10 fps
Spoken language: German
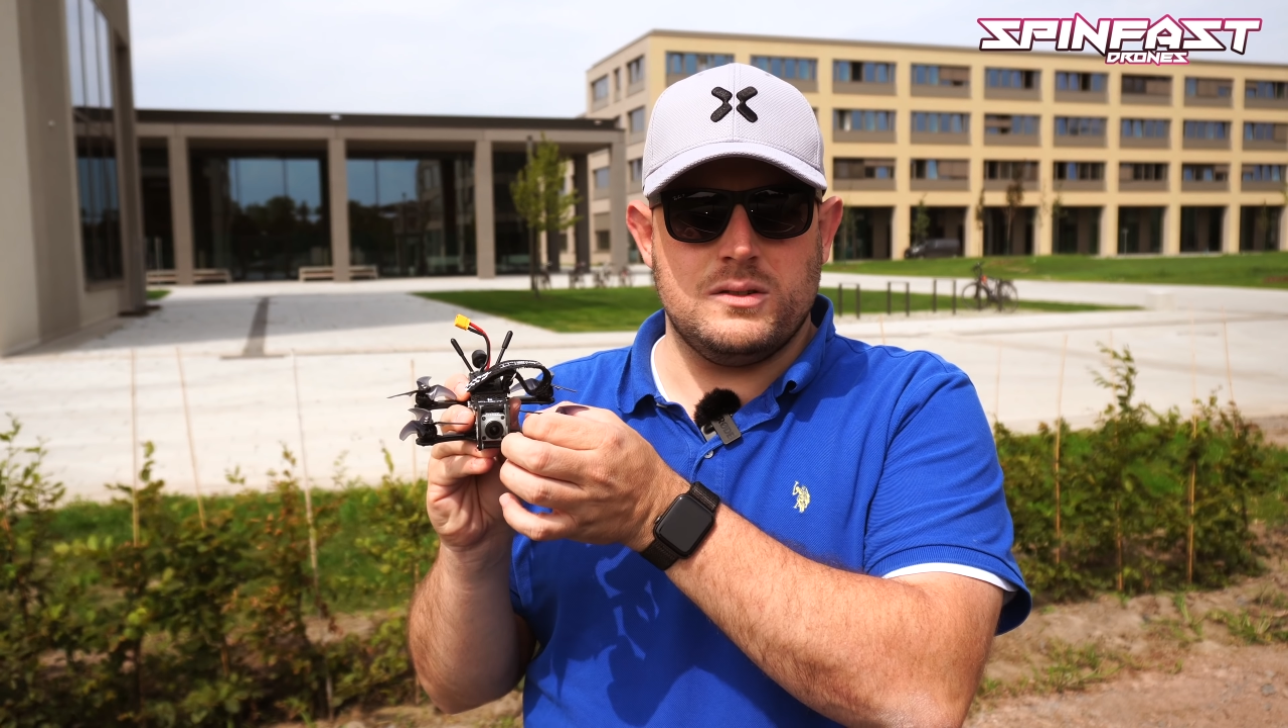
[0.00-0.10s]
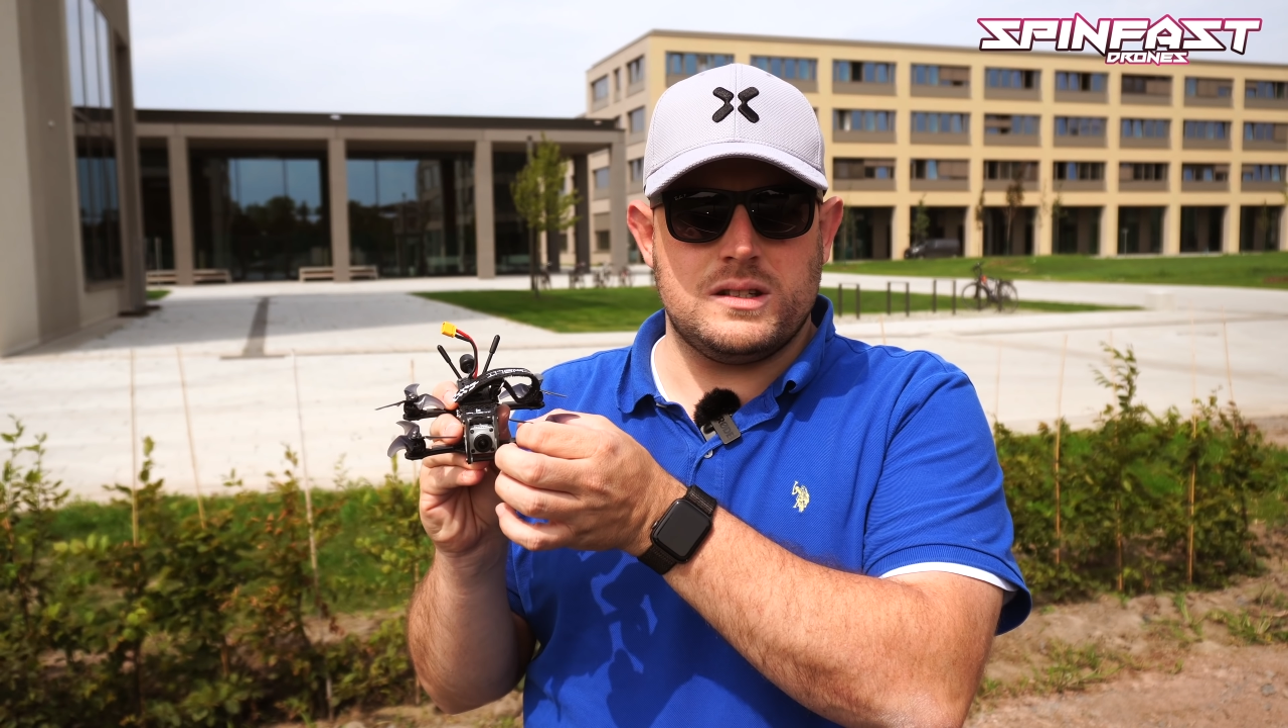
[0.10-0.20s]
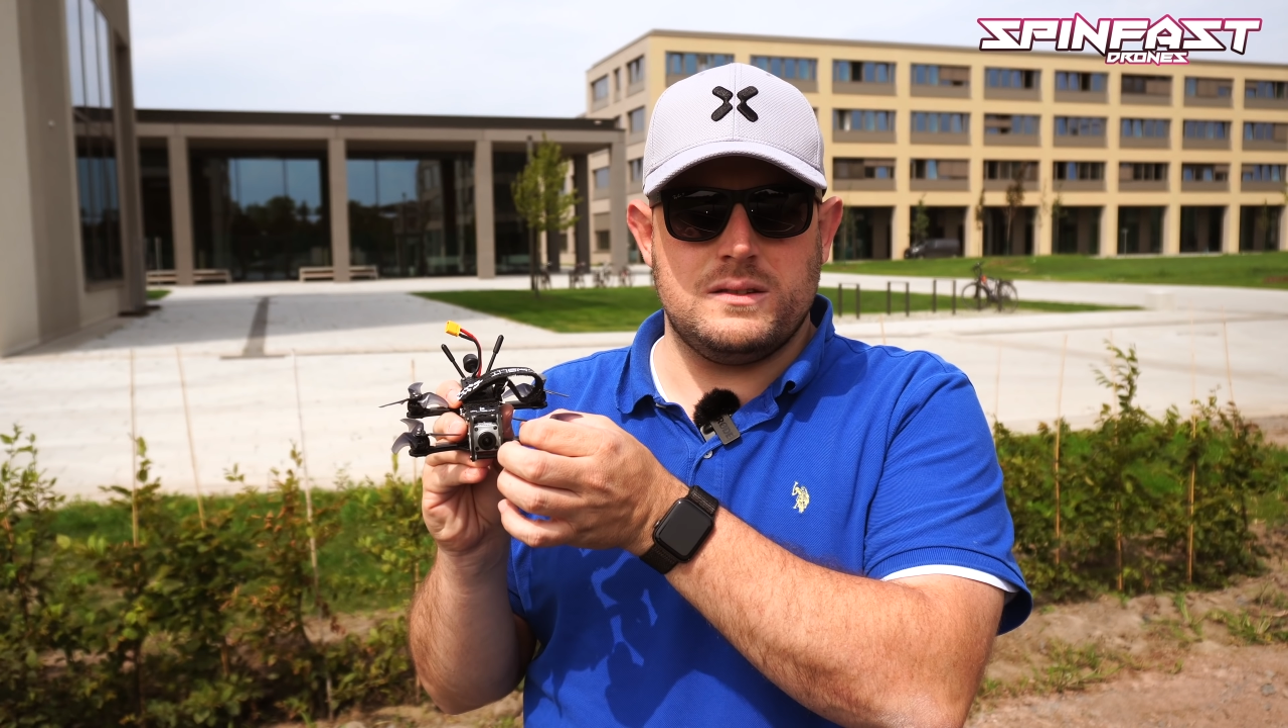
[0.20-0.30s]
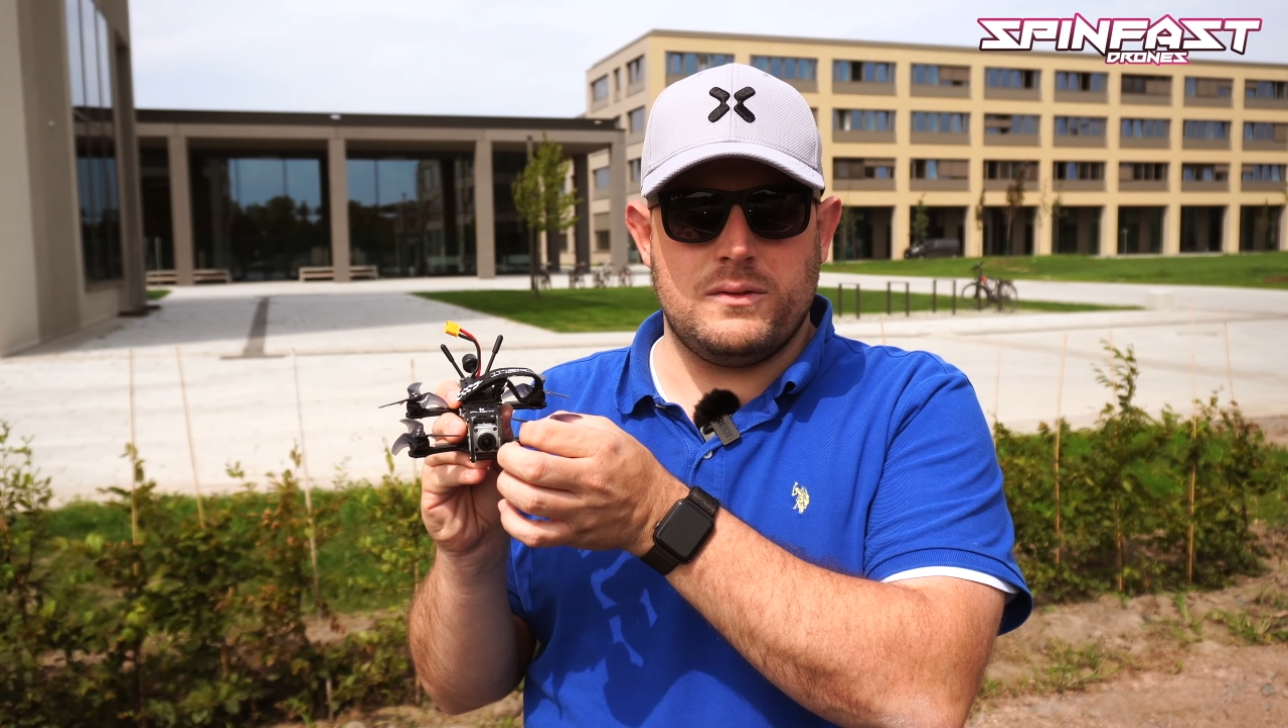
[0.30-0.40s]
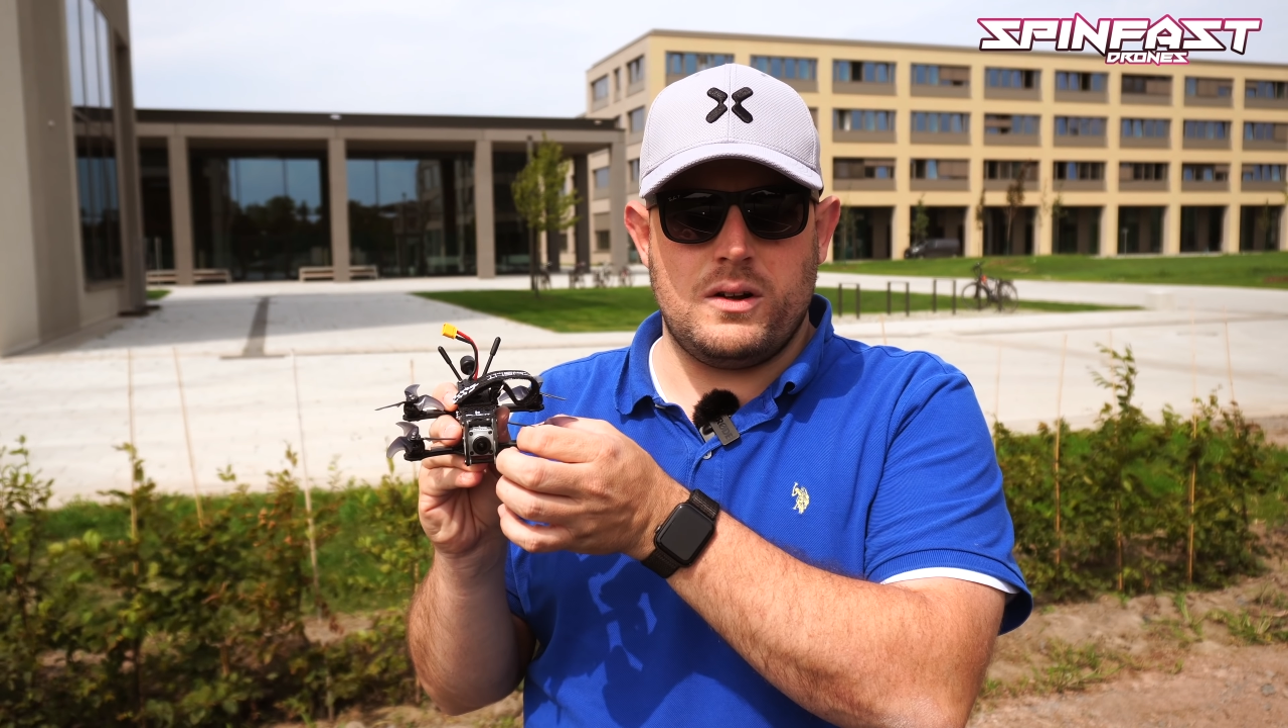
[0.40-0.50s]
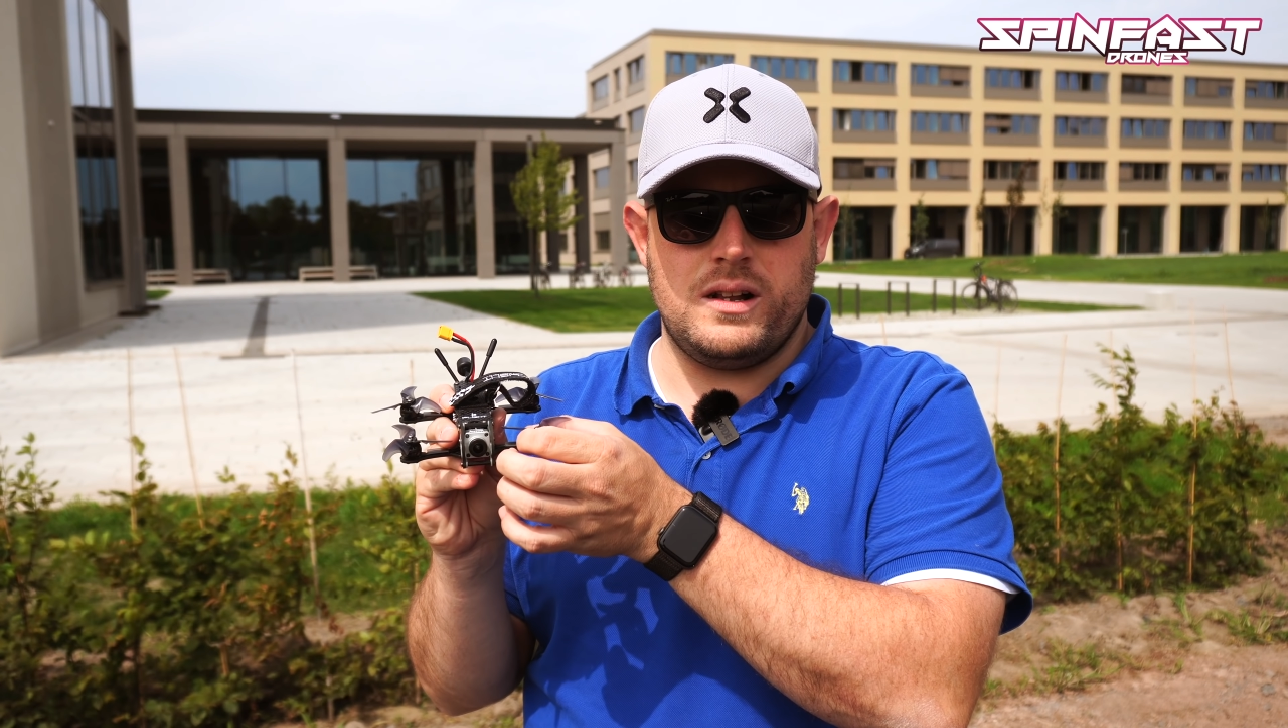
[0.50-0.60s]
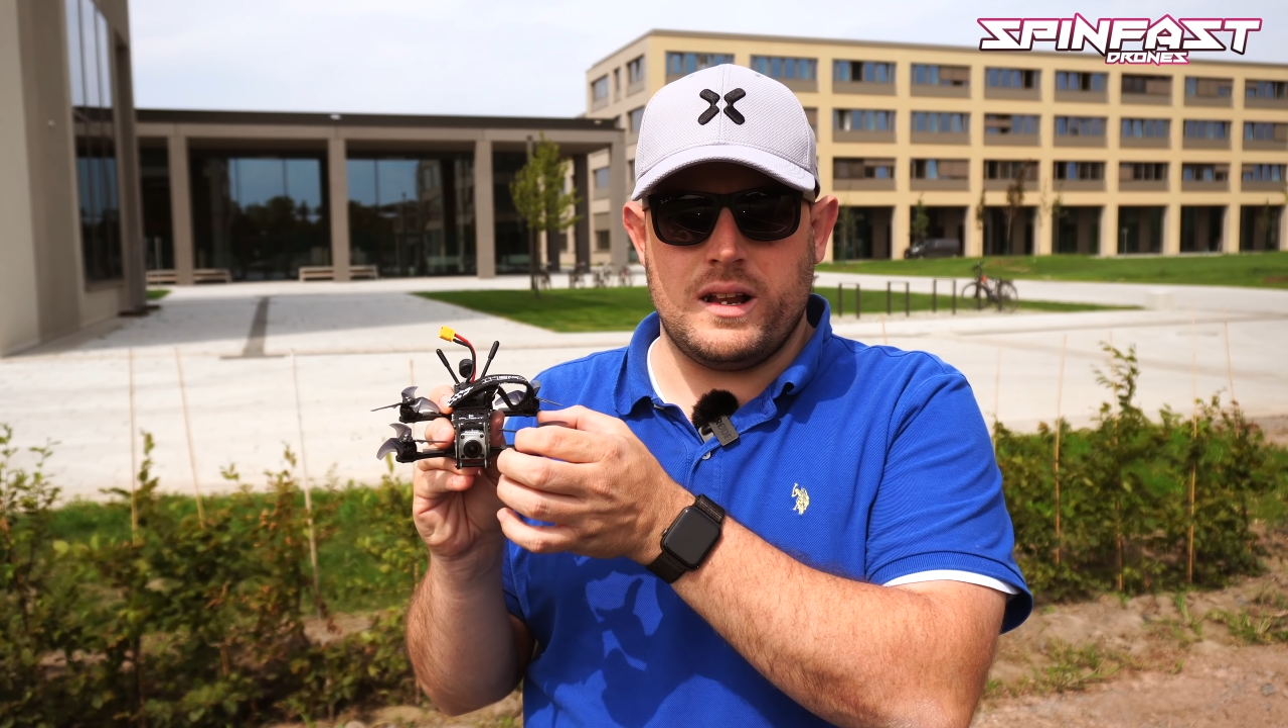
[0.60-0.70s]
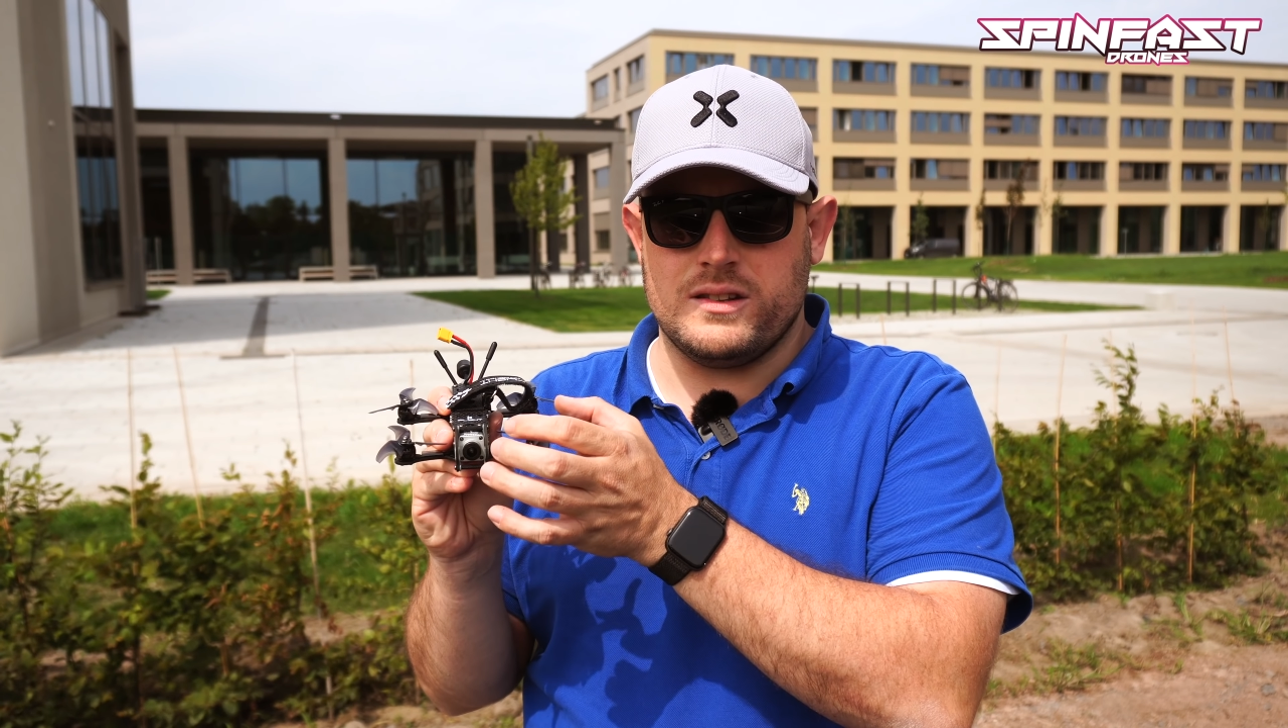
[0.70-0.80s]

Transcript: nutzen wollen,